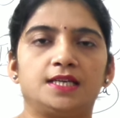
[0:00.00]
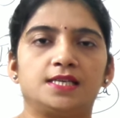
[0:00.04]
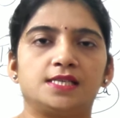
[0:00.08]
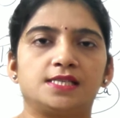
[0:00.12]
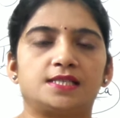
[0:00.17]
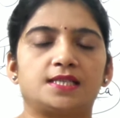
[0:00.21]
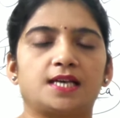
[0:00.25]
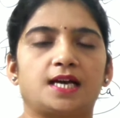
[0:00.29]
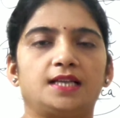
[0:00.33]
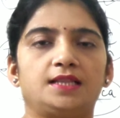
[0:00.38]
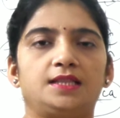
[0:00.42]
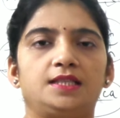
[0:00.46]

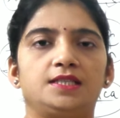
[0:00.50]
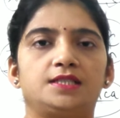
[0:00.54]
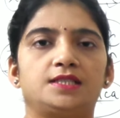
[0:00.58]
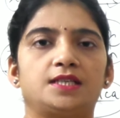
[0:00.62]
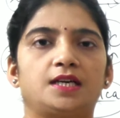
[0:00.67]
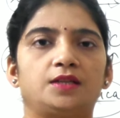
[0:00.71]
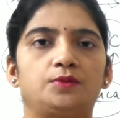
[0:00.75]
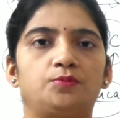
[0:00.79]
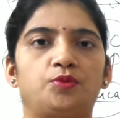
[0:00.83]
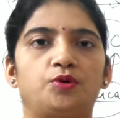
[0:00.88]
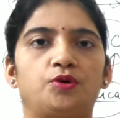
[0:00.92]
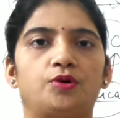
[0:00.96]
साथ ही
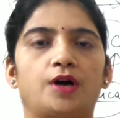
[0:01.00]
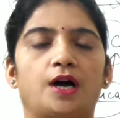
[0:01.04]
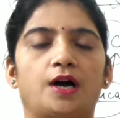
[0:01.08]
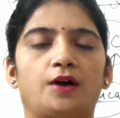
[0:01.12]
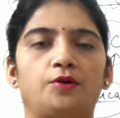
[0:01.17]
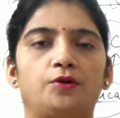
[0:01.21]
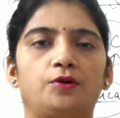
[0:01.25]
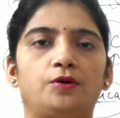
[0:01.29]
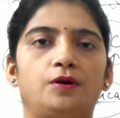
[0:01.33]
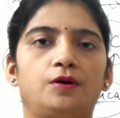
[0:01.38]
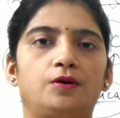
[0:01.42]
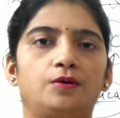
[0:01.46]
साथ बोकारो
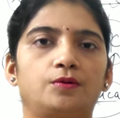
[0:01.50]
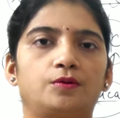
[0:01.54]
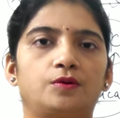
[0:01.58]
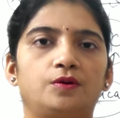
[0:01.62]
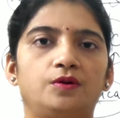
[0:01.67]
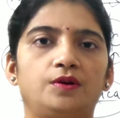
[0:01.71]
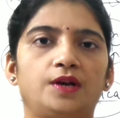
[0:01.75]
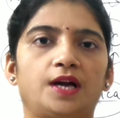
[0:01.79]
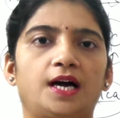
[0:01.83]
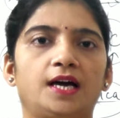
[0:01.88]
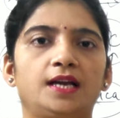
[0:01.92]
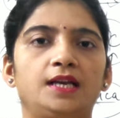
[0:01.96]
और
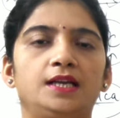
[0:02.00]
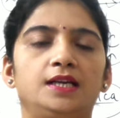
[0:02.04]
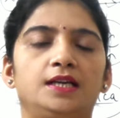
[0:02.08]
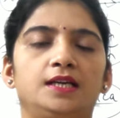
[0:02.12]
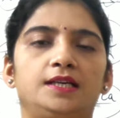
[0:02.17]
कोनार